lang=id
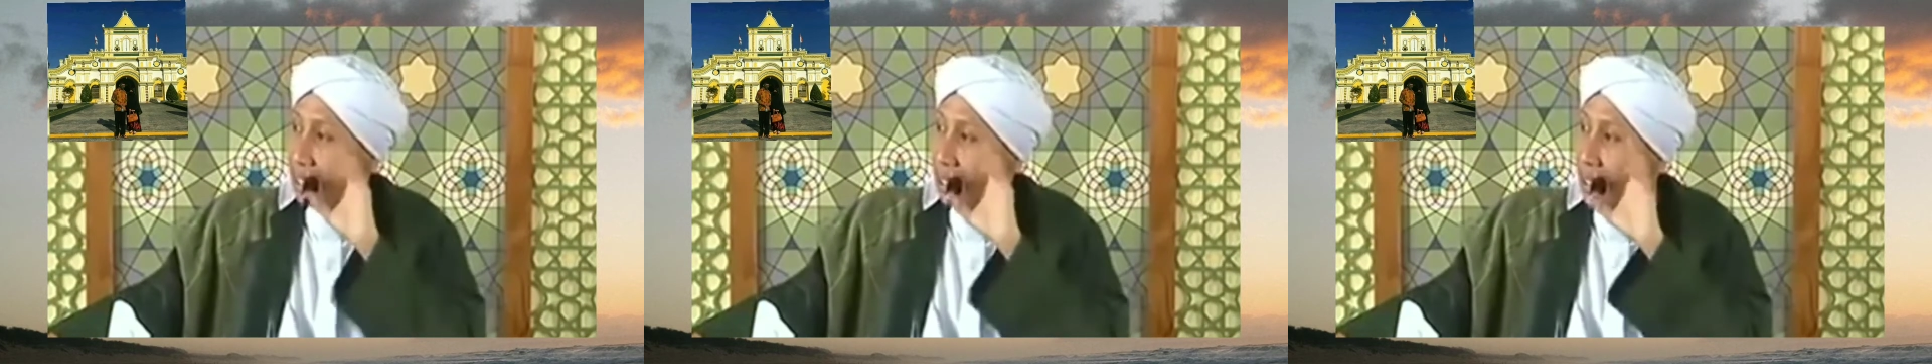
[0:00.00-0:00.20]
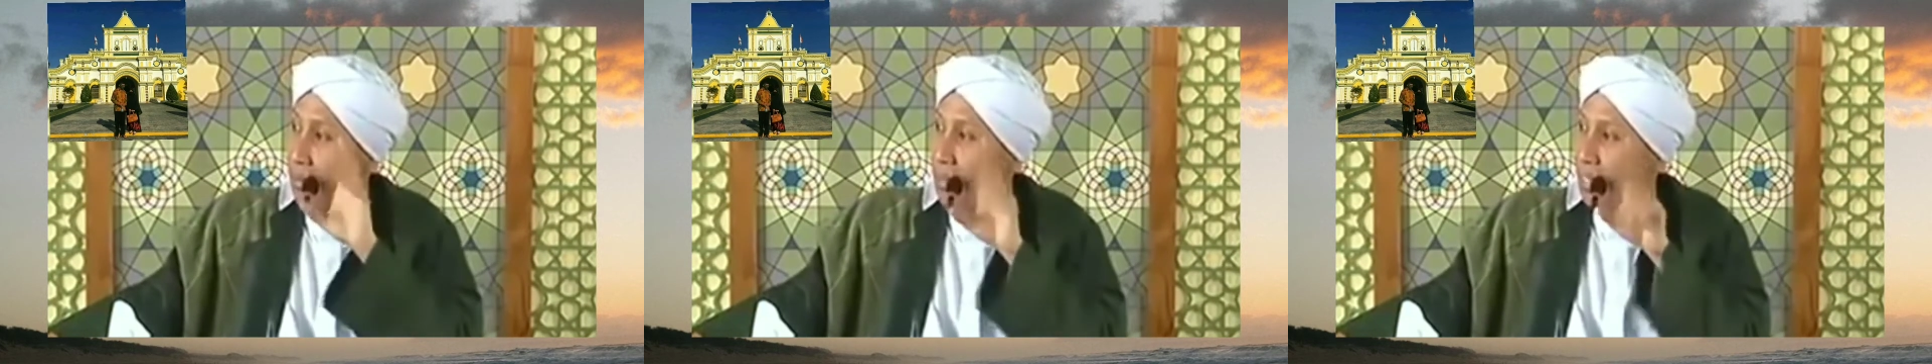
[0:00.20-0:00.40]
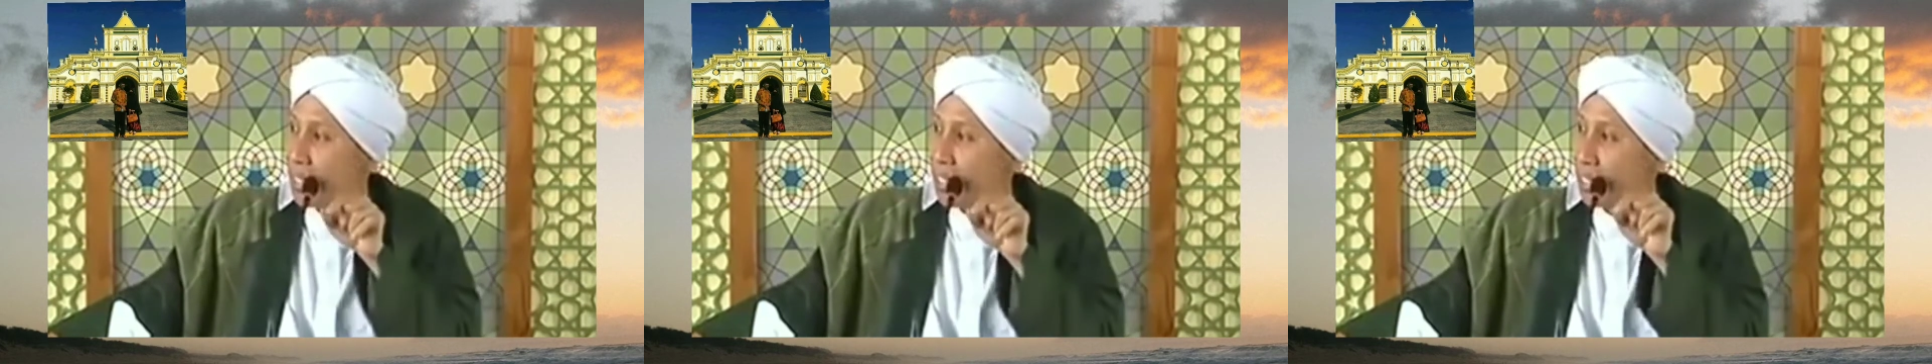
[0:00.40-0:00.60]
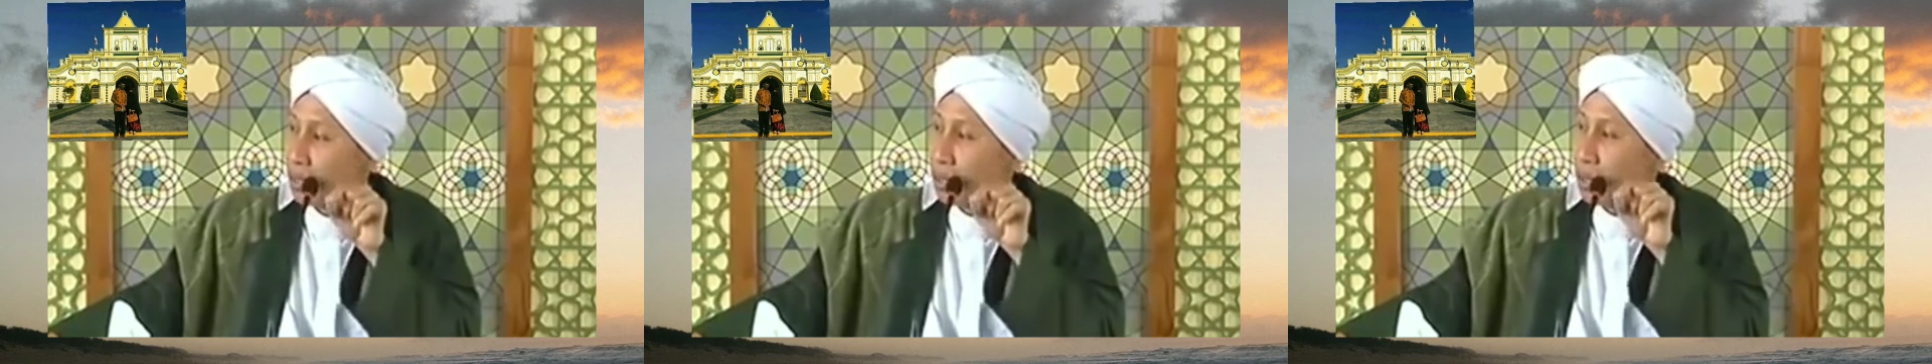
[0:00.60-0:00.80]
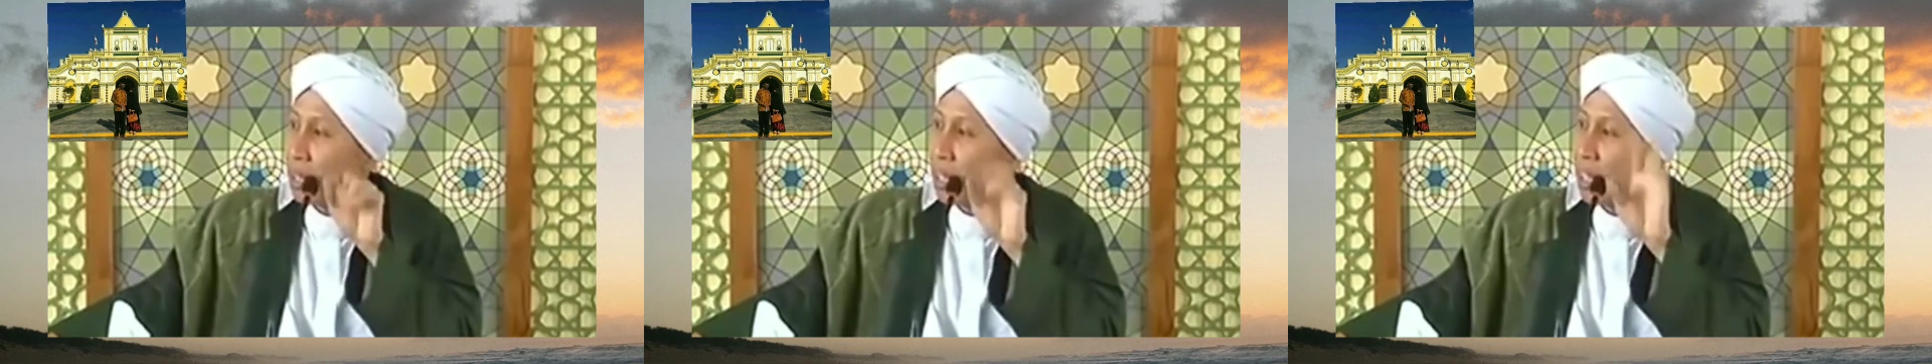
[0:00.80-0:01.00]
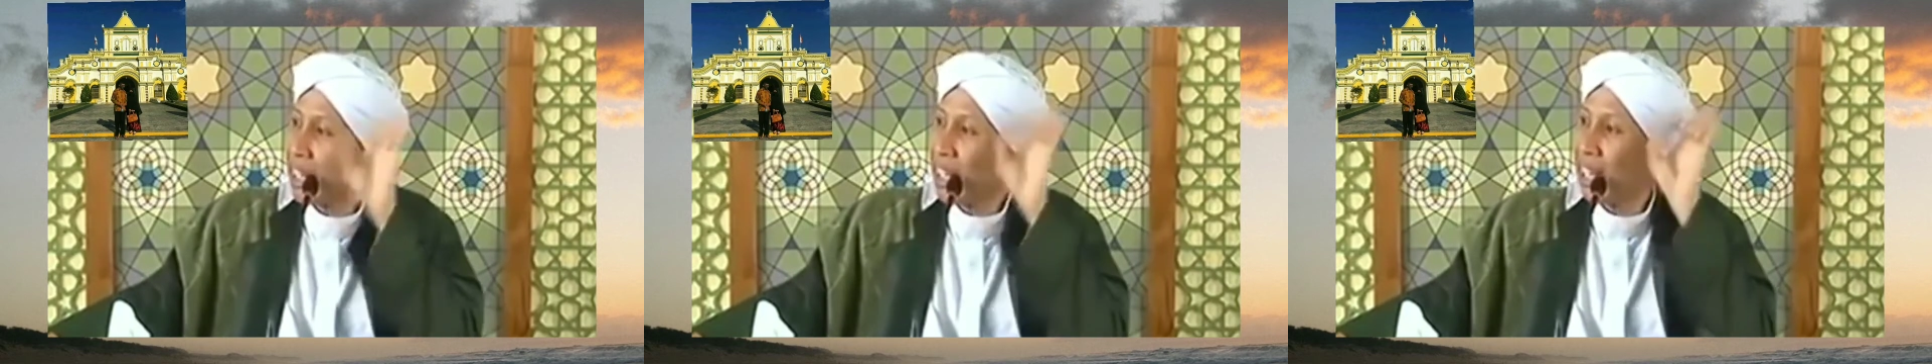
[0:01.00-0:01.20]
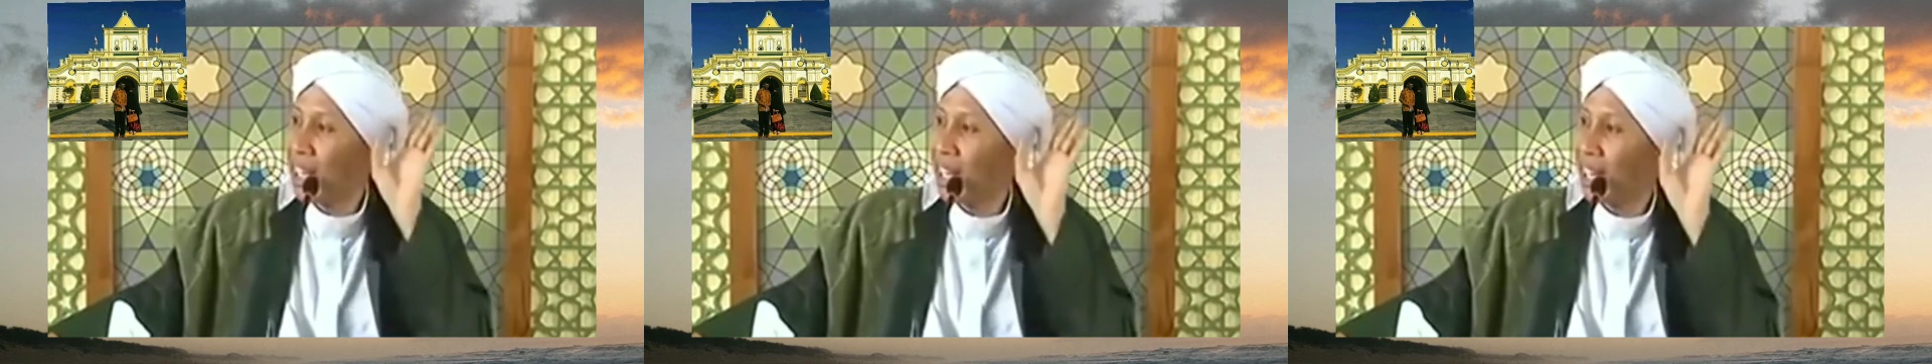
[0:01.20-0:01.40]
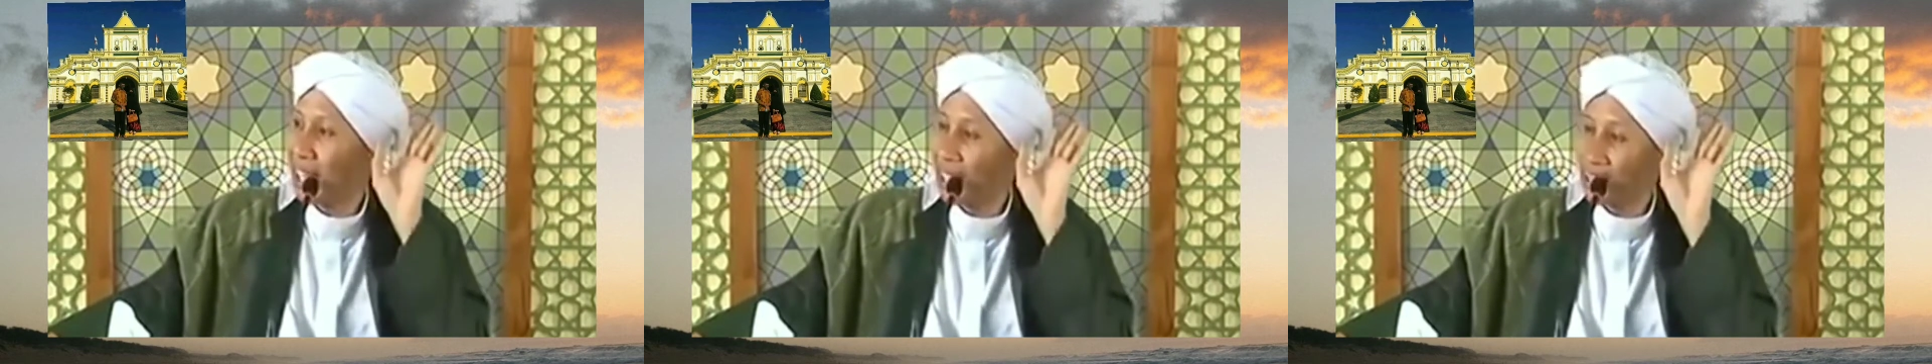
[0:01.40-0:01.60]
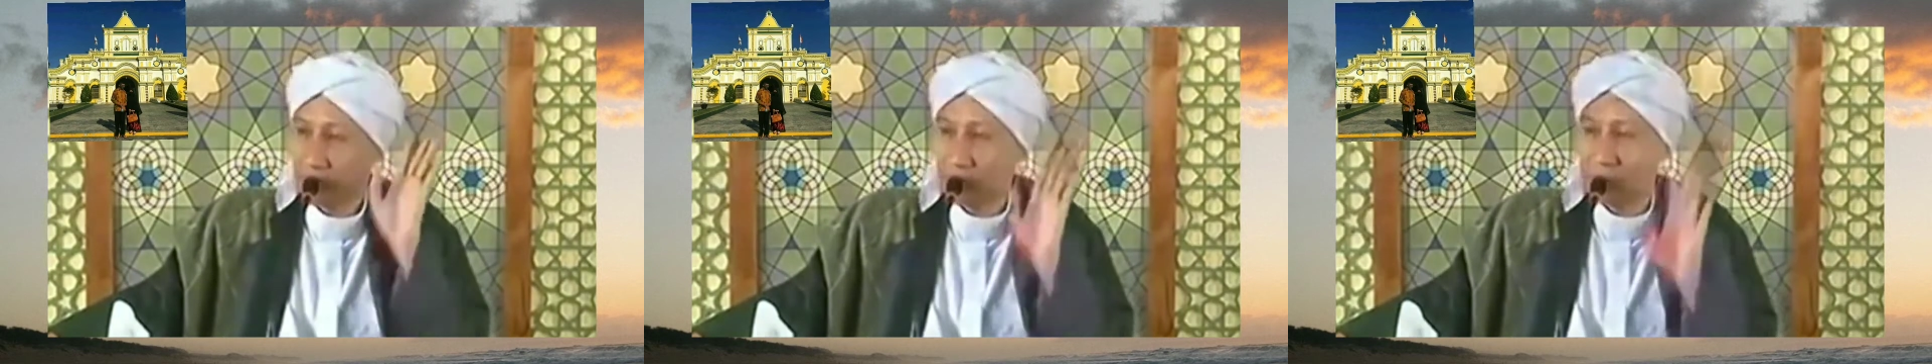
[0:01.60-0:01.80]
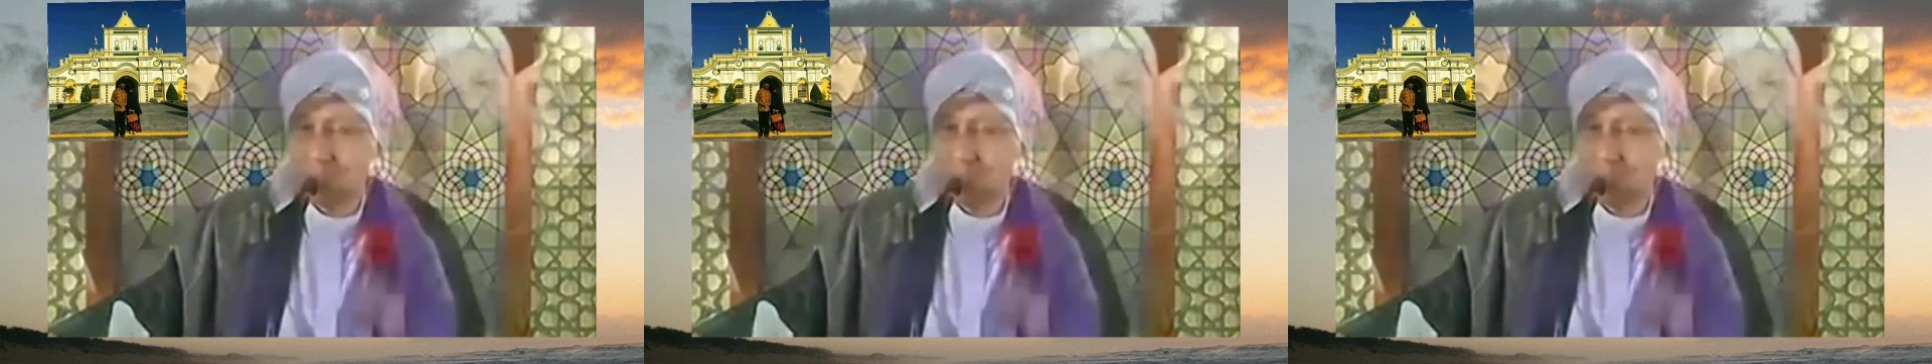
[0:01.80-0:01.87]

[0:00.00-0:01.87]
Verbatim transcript: memaksa untuk makan adalah haram.